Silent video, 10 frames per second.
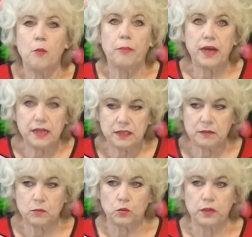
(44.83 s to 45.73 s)

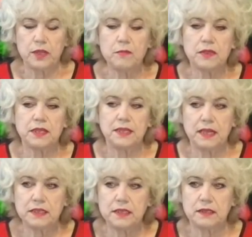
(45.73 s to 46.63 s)
Поэтому именно
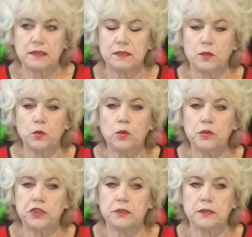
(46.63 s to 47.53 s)
для тех, кто
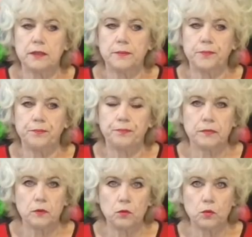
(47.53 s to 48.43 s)
хочет
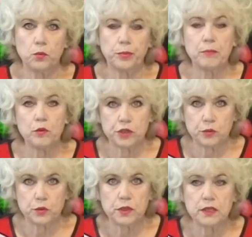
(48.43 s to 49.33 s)
ну,
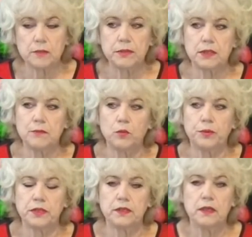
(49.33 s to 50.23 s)
побольше узнать об этом
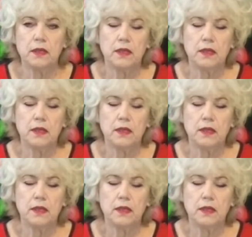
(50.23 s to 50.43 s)
опыте,